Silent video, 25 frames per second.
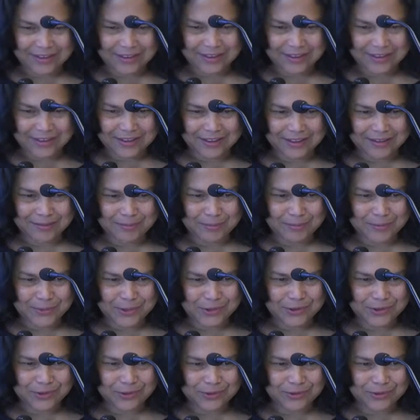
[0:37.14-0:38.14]
et
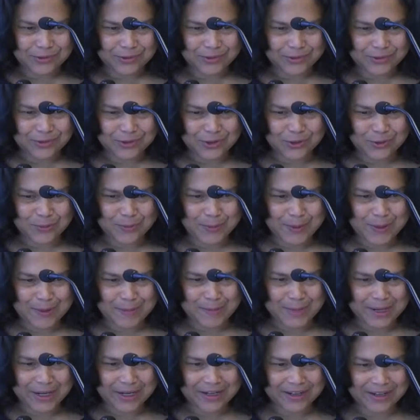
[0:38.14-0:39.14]
mon Dieu, je ne suis pas
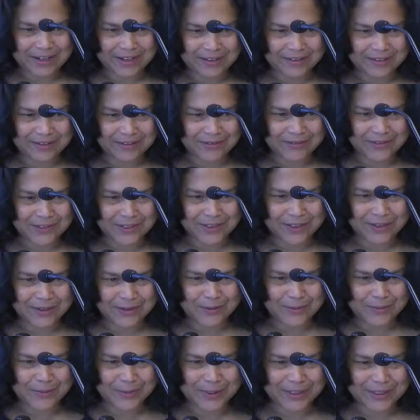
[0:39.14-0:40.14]
Mac, hein, vous avez
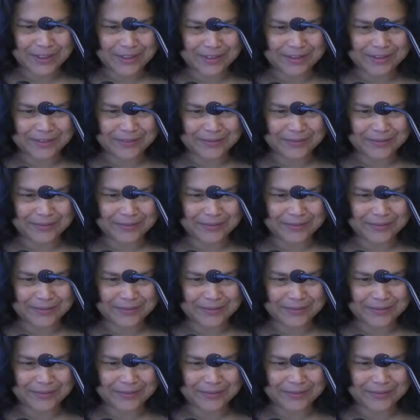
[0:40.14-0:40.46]
compris